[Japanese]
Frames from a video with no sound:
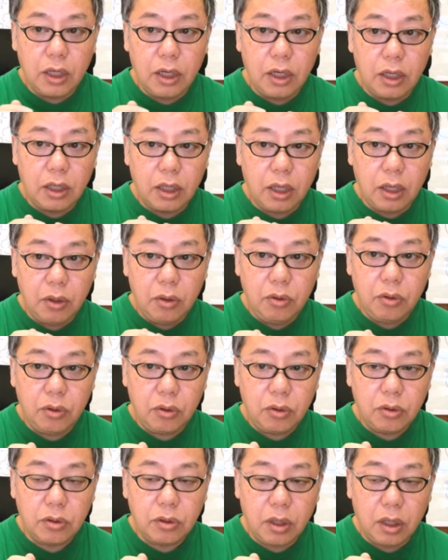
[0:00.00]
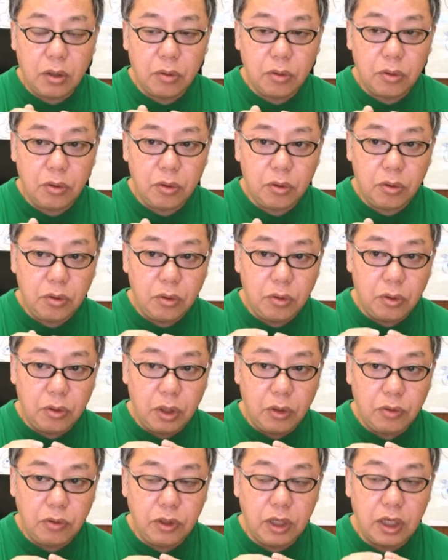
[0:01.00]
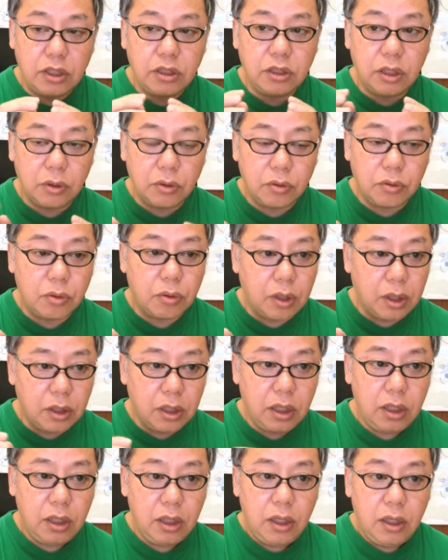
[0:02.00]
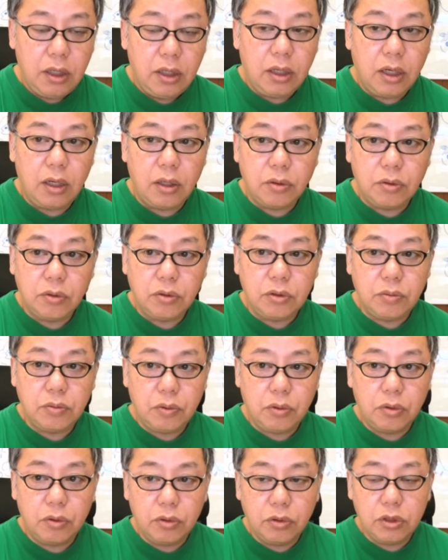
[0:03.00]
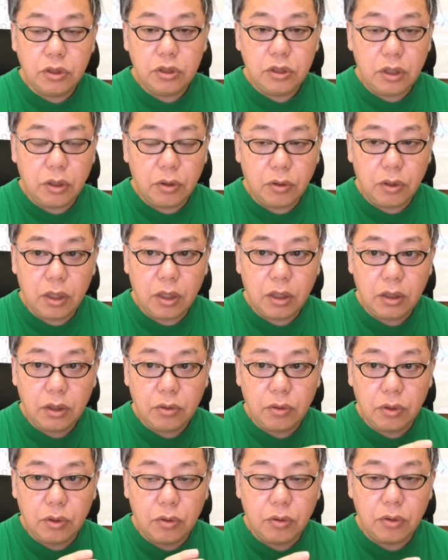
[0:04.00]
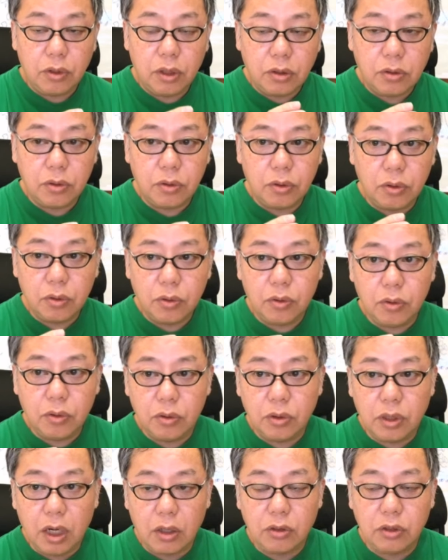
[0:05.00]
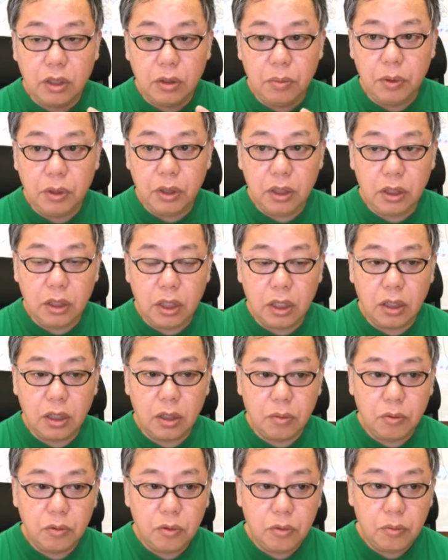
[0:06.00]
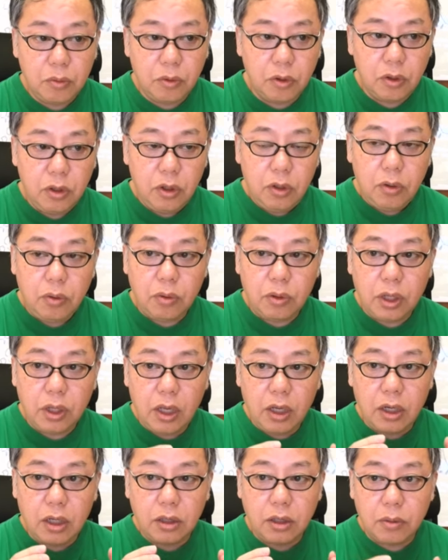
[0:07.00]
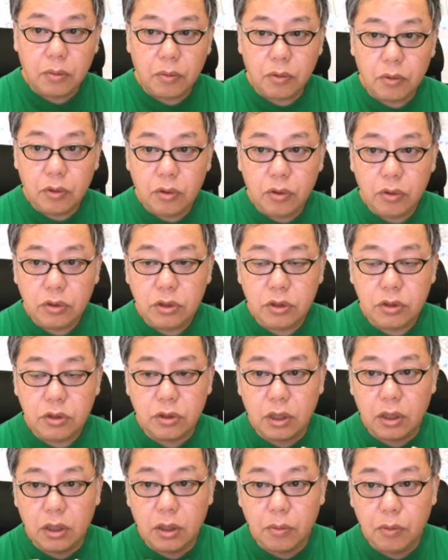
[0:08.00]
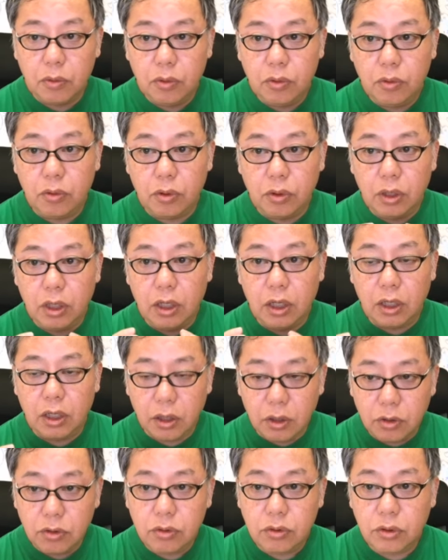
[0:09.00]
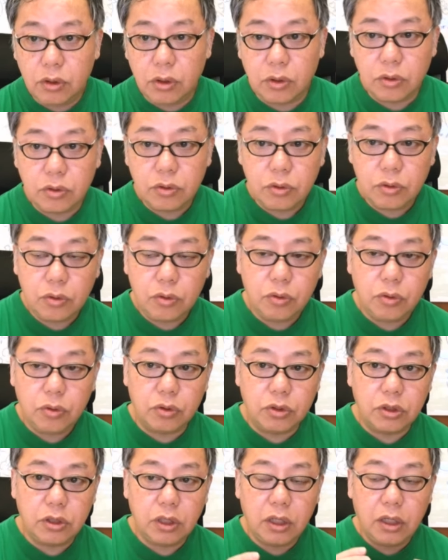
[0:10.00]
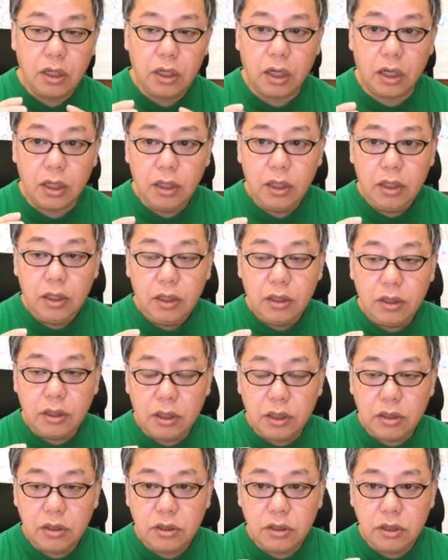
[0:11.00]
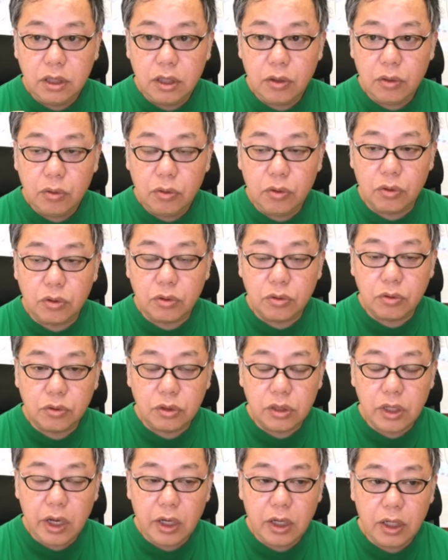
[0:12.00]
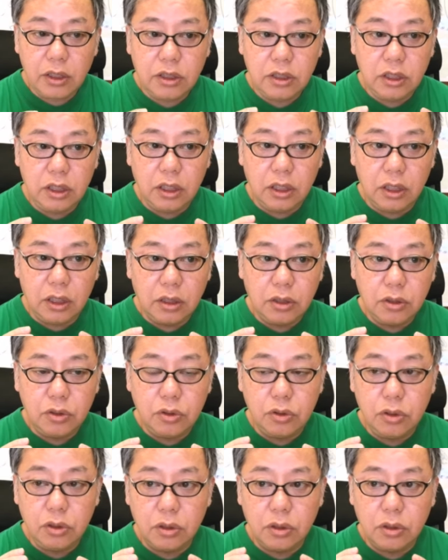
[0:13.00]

間関係を、より増やしていくとかね、自分の人生の中でのいろんなそういう、アクティビティ的なものも、穏やかなもの、静かなものを選んでいくっていう、そういうことをしたら、ね、自然とその騒がしい